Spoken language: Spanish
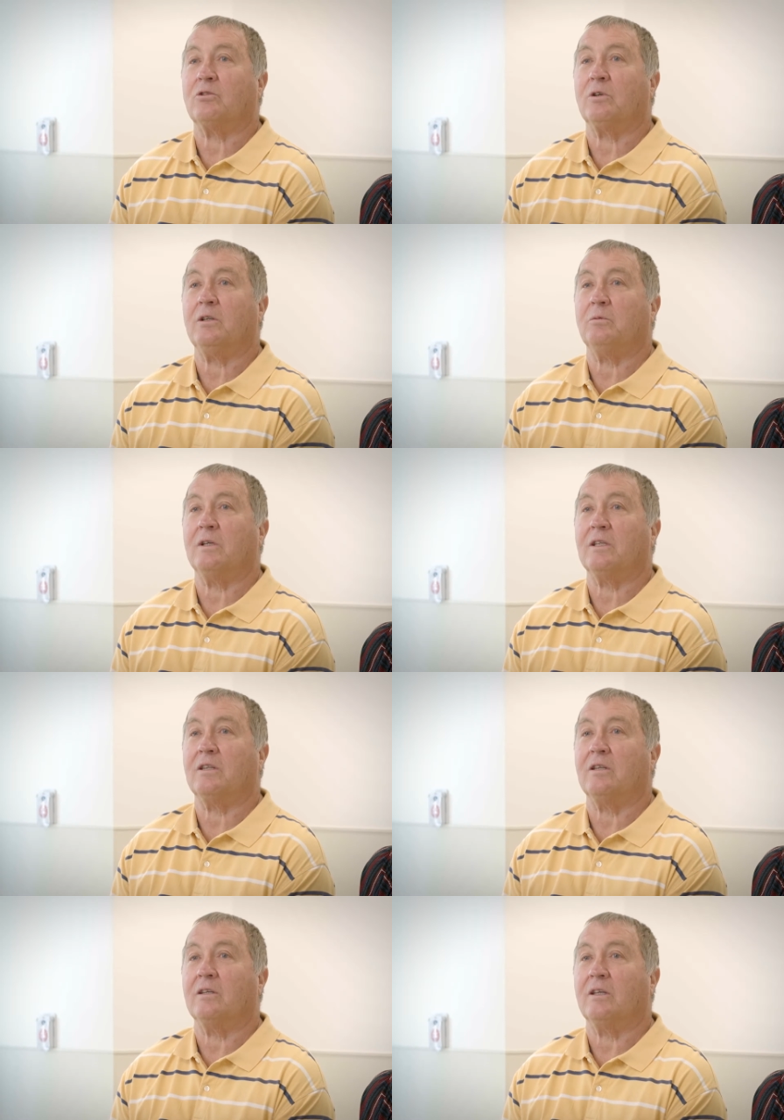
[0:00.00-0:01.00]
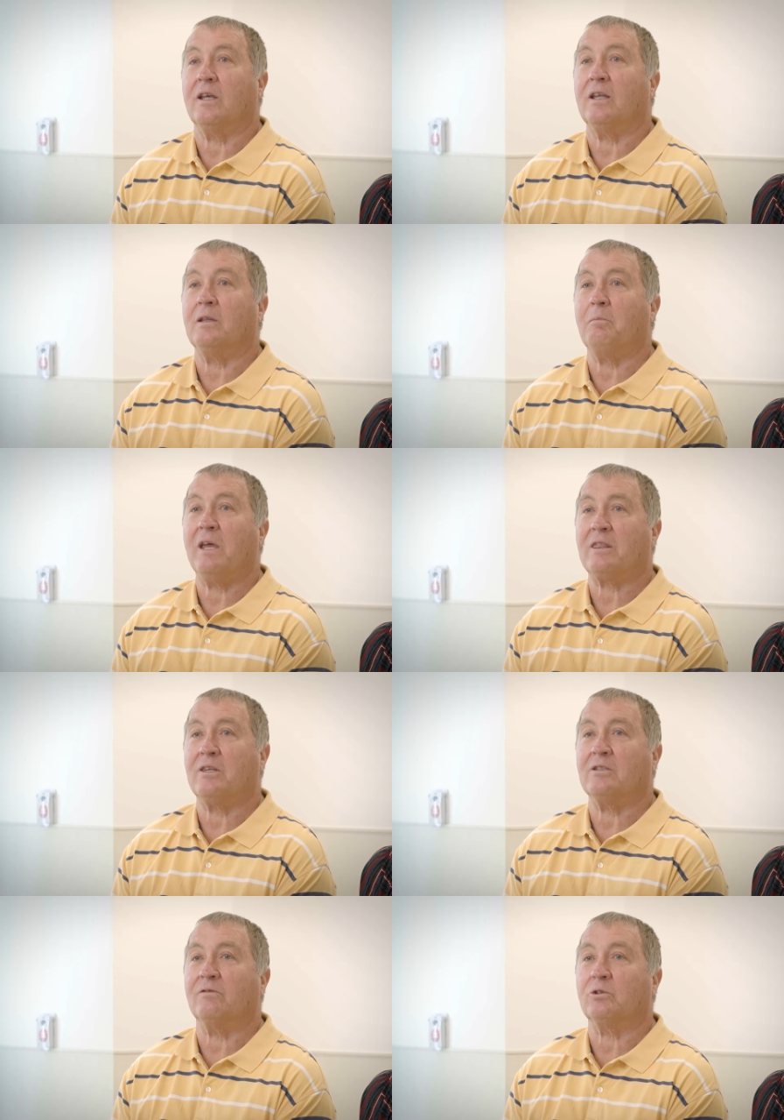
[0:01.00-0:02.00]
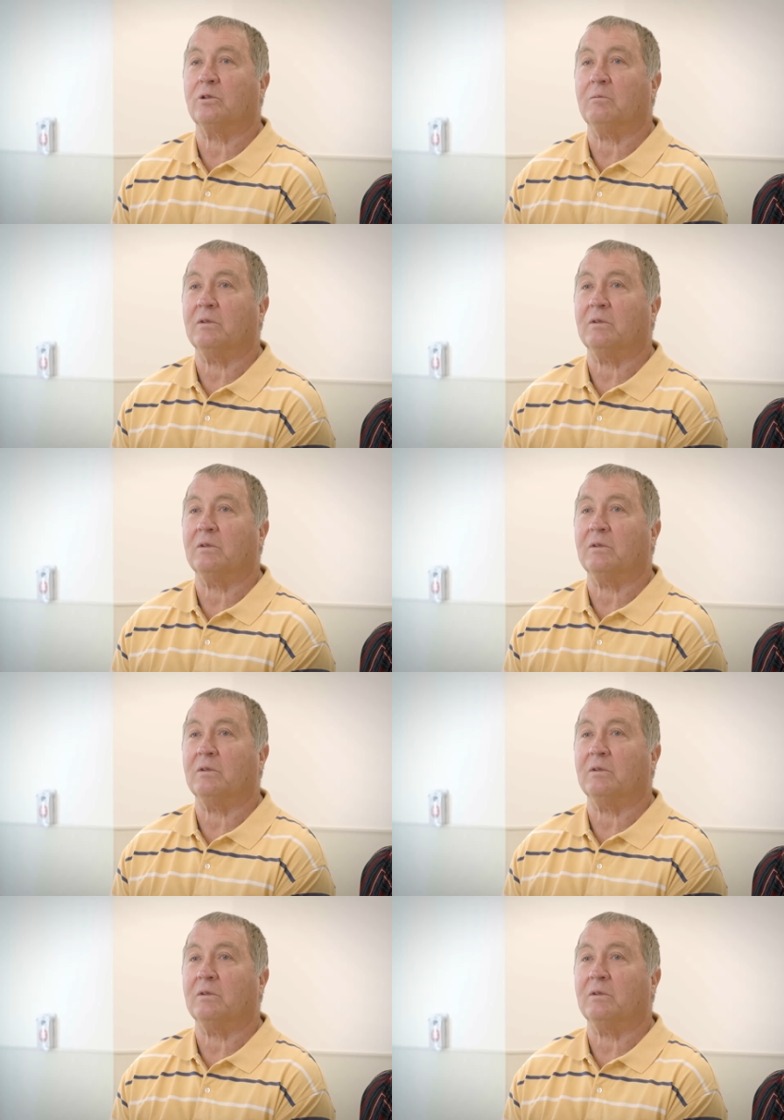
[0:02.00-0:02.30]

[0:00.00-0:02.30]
y los métodos para tratarla.